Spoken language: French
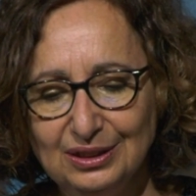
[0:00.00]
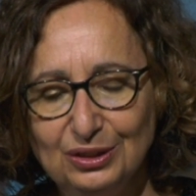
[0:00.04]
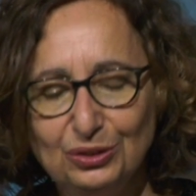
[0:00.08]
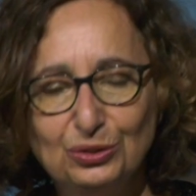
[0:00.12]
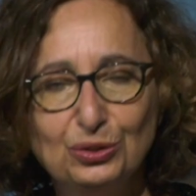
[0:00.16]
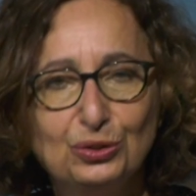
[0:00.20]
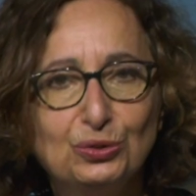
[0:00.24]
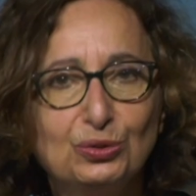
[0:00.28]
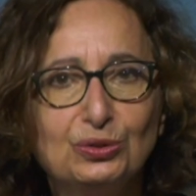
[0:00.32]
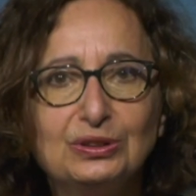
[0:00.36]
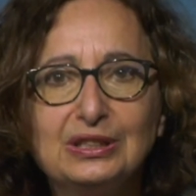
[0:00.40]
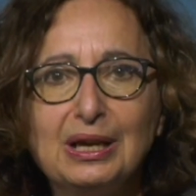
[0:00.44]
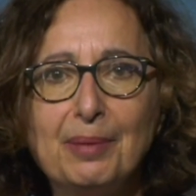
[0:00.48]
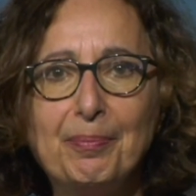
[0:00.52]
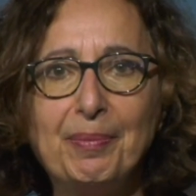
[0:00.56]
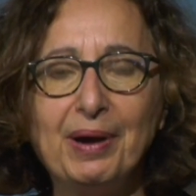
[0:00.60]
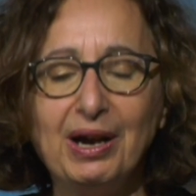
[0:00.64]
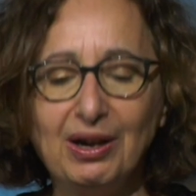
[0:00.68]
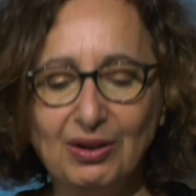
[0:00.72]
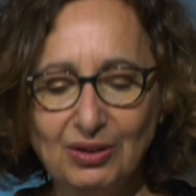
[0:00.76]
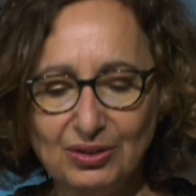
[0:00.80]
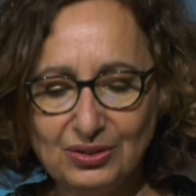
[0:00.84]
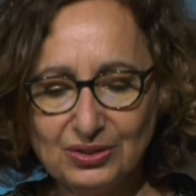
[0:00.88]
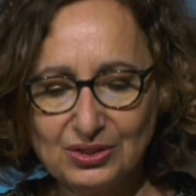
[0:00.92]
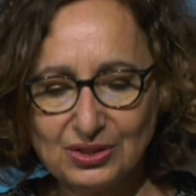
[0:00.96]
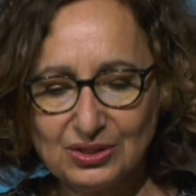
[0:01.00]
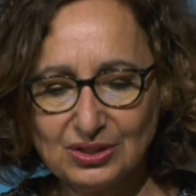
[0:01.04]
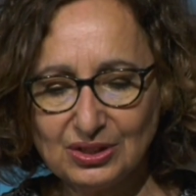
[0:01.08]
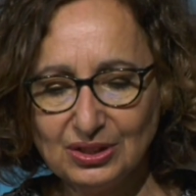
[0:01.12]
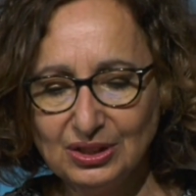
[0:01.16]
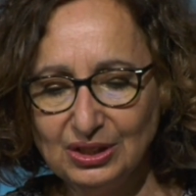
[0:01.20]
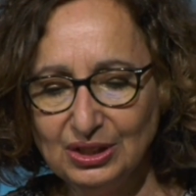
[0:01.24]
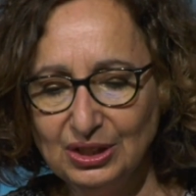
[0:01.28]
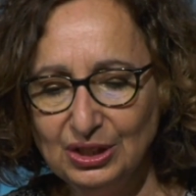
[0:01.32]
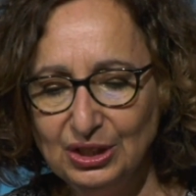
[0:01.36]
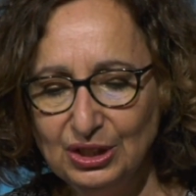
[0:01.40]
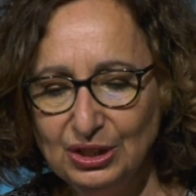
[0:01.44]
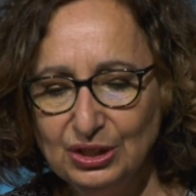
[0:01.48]
De toute apparence,
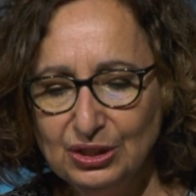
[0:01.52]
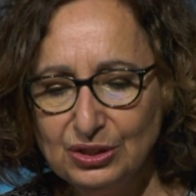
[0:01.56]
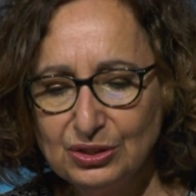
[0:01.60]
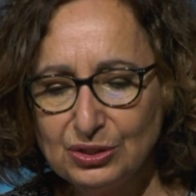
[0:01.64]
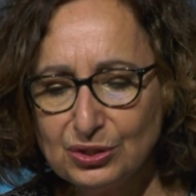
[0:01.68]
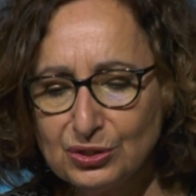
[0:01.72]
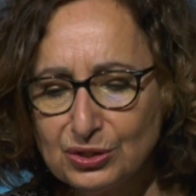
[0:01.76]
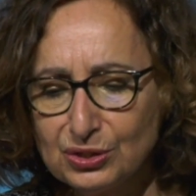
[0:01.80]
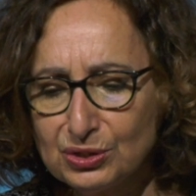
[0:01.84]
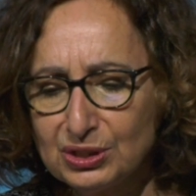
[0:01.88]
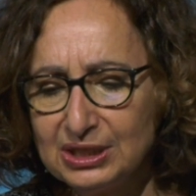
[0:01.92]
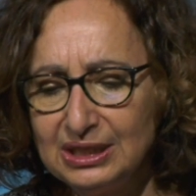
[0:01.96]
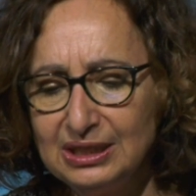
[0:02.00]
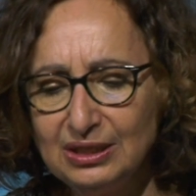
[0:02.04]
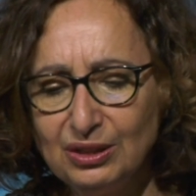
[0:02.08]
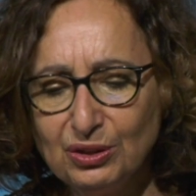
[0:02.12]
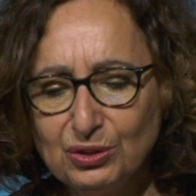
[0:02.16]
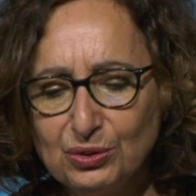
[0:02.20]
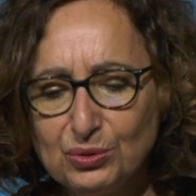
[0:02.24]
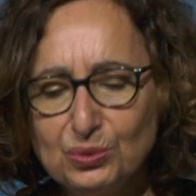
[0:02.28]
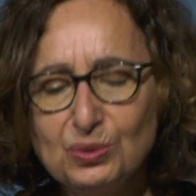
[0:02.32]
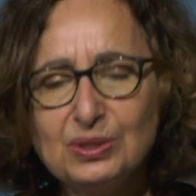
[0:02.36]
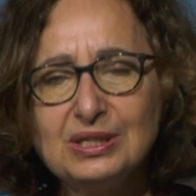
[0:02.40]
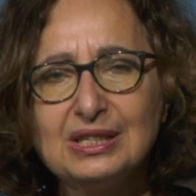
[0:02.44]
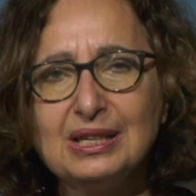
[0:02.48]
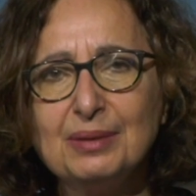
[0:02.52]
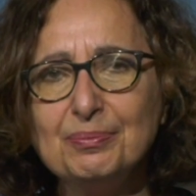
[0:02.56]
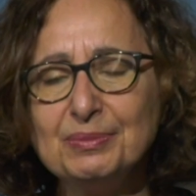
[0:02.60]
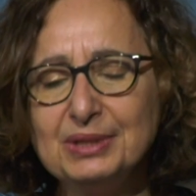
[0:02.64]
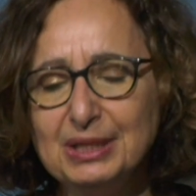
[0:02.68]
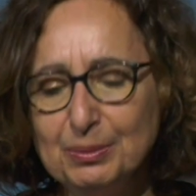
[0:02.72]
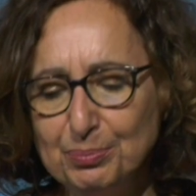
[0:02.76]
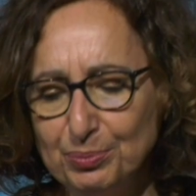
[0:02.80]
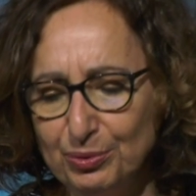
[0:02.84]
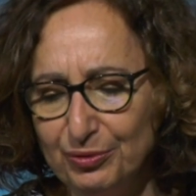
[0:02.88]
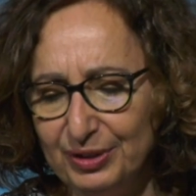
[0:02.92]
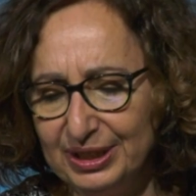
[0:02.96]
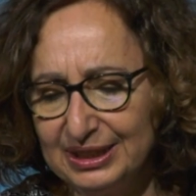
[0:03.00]
ce silence du
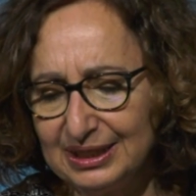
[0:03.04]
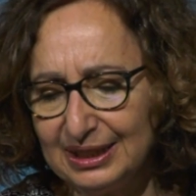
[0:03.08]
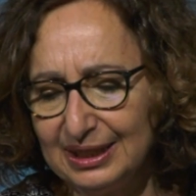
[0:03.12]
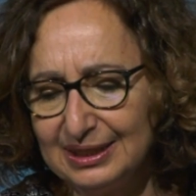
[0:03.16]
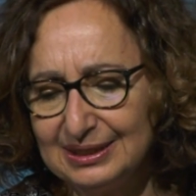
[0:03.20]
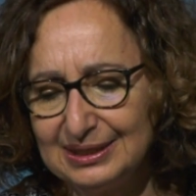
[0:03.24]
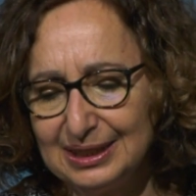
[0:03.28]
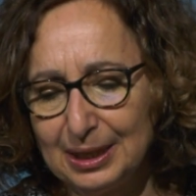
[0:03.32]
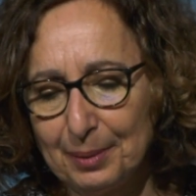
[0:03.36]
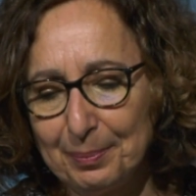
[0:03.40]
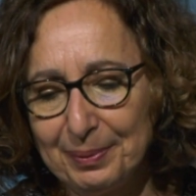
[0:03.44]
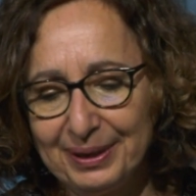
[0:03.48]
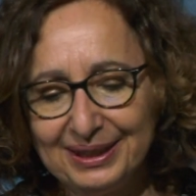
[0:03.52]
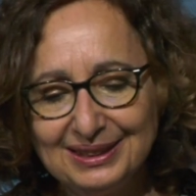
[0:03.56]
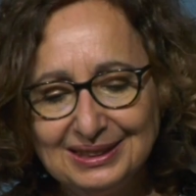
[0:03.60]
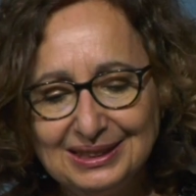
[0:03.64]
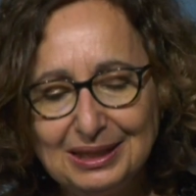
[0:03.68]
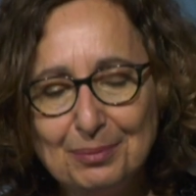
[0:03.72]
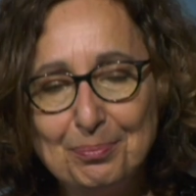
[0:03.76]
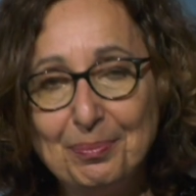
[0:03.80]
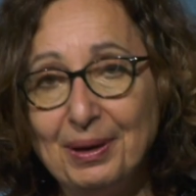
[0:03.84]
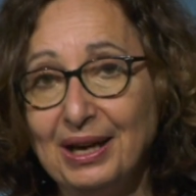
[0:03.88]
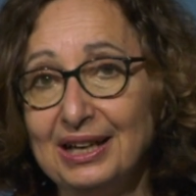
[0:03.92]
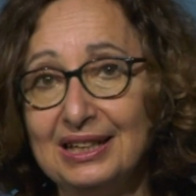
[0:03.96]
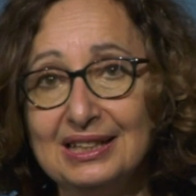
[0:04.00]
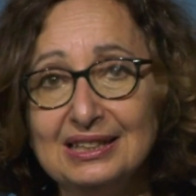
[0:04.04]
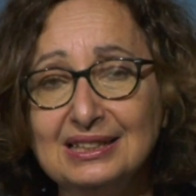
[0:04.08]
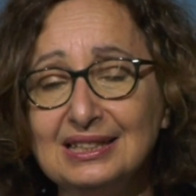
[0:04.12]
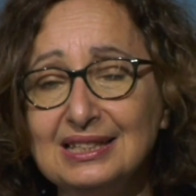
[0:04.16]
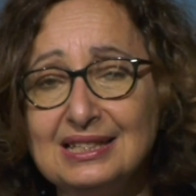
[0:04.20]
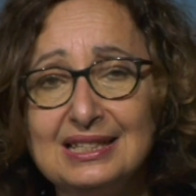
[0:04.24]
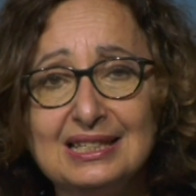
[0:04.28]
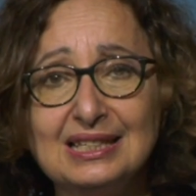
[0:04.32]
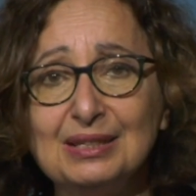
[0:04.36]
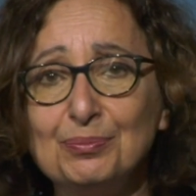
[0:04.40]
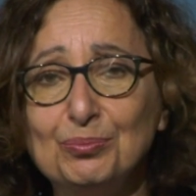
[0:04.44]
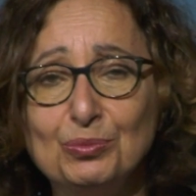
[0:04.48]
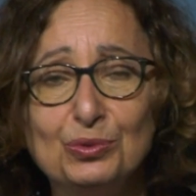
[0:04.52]
samedi pouvait être interprété par les
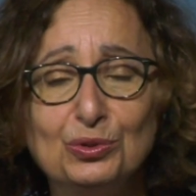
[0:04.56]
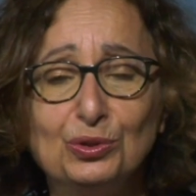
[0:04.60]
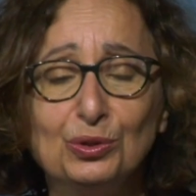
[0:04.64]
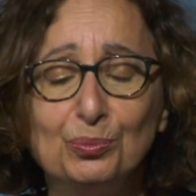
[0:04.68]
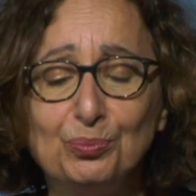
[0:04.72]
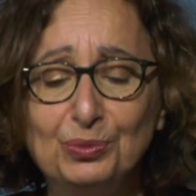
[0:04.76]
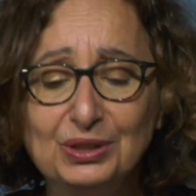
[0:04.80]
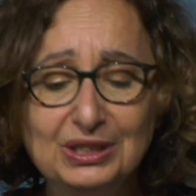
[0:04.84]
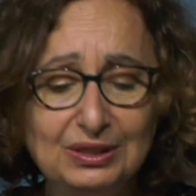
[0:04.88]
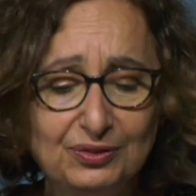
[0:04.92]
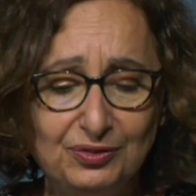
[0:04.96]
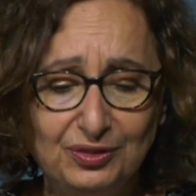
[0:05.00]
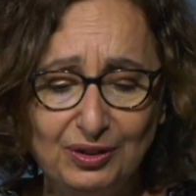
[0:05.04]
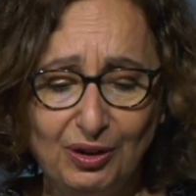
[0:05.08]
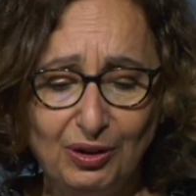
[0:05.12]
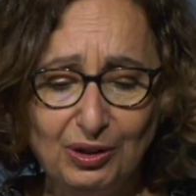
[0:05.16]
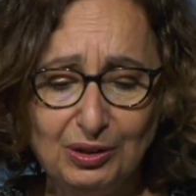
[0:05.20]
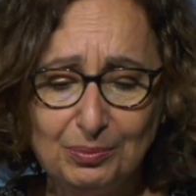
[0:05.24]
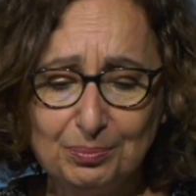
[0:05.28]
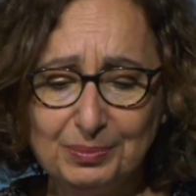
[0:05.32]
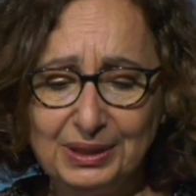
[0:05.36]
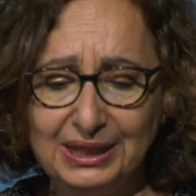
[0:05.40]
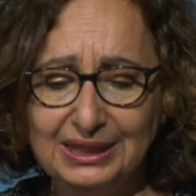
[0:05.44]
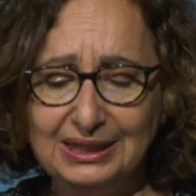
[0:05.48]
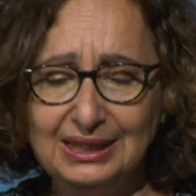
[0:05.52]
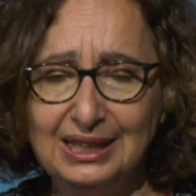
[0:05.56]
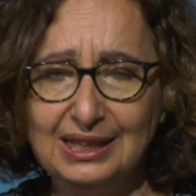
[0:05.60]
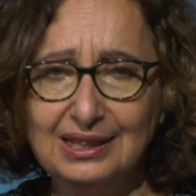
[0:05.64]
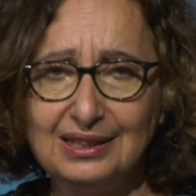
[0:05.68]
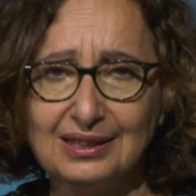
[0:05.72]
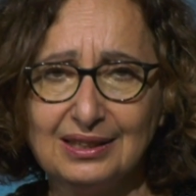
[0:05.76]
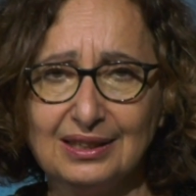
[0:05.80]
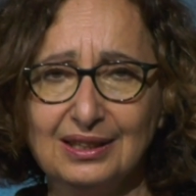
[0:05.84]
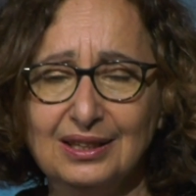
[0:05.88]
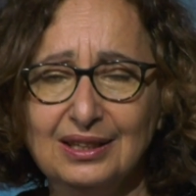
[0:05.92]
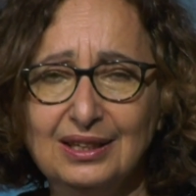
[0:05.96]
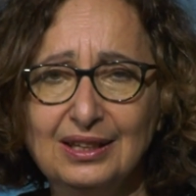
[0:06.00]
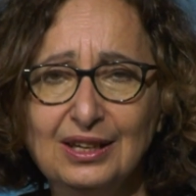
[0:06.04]
disciples de différentes manières,
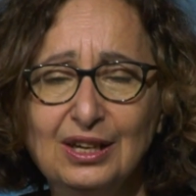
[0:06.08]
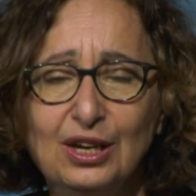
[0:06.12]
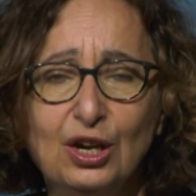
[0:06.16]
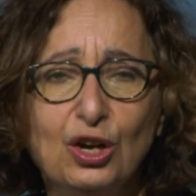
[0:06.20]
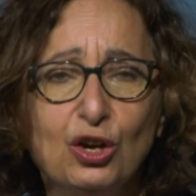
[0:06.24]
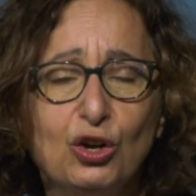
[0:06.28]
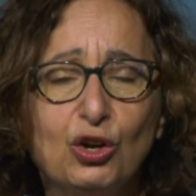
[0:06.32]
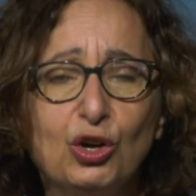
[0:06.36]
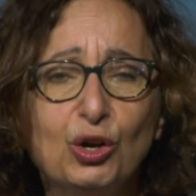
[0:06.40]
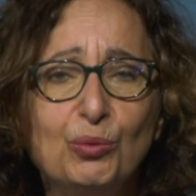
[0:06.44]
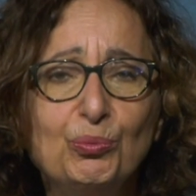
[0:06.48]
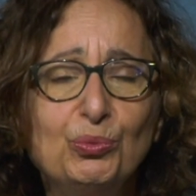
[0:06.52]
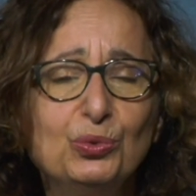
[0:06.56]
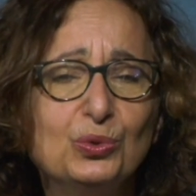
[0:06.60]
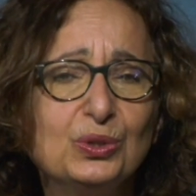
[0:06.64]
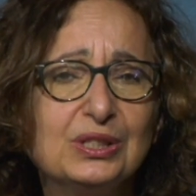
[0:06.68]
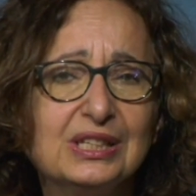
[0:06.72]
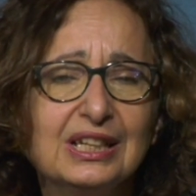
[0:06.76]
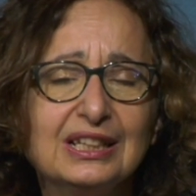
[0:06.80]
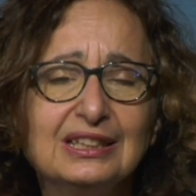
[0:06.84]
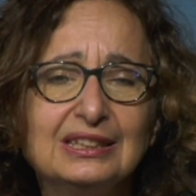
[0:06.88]
comme nous